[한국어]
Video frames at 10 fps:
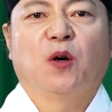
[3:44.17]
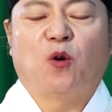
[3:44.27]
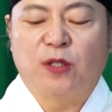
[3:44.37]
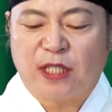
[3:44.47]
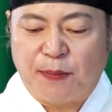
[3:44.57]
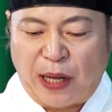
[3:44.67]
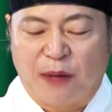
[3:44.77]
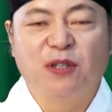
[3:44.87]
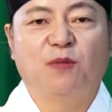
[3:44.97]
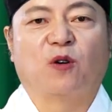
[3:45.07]
혼자
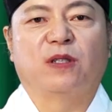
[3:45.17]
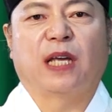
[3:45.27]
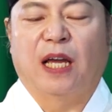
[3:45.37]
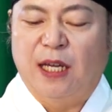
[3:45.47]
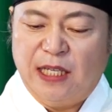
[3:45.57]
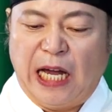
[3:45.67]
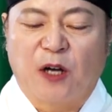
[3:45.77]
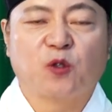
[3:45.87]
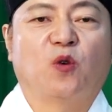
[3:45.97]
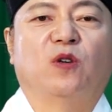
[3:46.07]
밥을 먹을 때
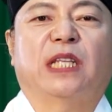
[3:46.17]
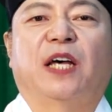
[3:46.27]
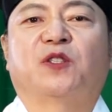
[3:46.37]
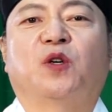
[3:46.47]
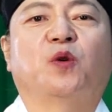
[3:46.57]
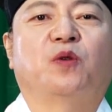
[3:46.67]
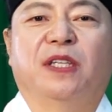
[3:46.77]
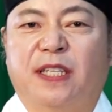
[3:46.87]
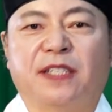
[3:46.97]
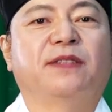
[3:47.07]
양손을 다 써도
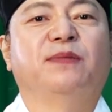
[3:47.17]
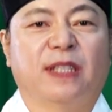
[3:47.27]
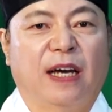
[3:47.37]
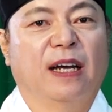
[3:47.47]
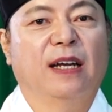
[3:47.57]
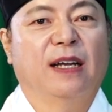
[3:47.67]
괜찮습니다.